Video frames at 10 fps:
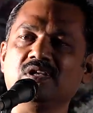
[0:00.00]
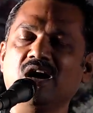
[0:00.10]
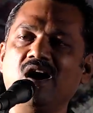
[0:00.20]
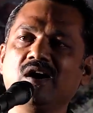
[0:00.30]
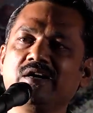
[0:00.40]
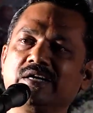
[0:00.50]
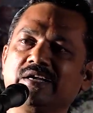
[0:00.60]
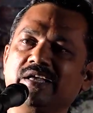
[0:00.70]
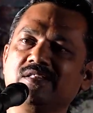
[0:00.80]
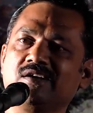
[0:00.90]

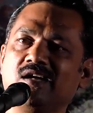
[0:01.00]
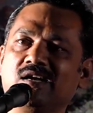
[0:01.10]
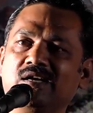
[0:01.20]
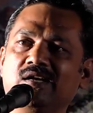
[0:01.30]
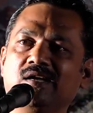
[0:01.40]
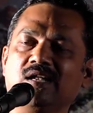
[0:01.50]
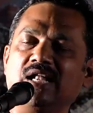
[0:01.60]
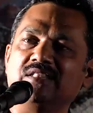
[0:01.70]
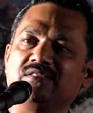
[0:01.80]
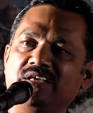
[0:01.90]
யாருக்கு எதிராக
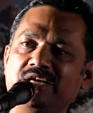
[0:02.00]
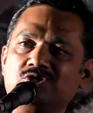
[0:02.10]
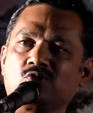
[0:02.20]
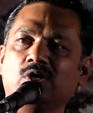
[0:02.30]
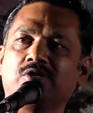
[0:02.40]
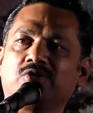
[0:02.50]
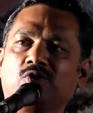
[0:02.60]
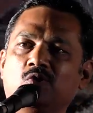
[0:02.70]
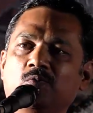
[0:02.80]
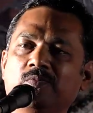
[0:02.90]
லத்தியை
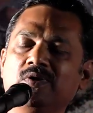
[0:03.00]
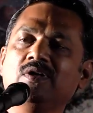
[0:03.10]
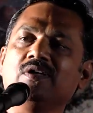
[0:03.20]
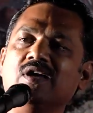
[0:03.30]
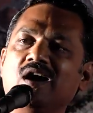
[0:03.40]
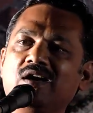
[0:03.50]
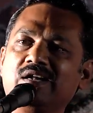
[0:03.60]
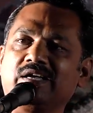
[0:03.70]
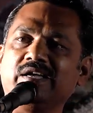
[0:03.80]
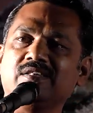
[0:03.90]
சுழற்றுகிறோம்
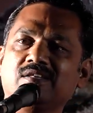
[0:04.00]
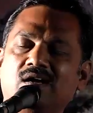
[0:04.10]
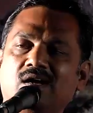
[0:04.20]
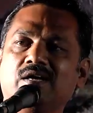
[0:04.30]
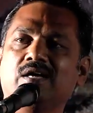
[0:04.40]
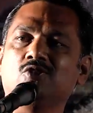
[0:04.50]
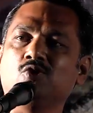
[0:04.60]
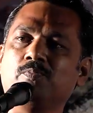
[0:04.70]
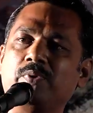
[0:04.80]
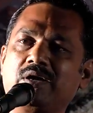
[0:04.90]
யாருக்கு எதிராக
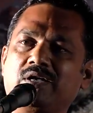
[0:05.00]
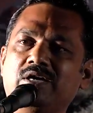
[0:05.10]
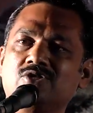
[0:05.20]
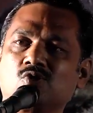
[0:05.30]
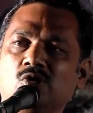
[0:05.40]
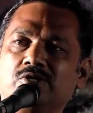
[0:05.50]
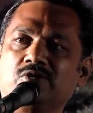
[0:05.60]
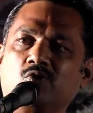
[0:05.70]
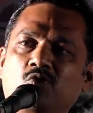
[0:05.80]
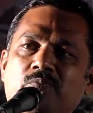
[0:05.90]
துப்பாக்கியை
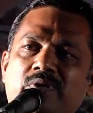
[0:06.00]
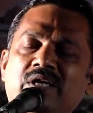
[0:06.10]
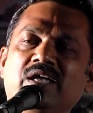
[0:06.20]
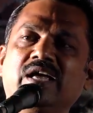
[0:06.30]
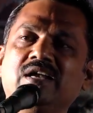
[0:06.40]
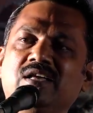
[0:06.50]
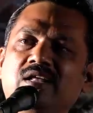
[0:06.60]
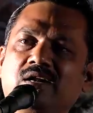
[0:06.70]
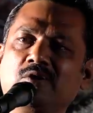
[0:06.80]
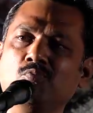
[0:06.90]
சுழற்றுகிறோம் என்கின்ற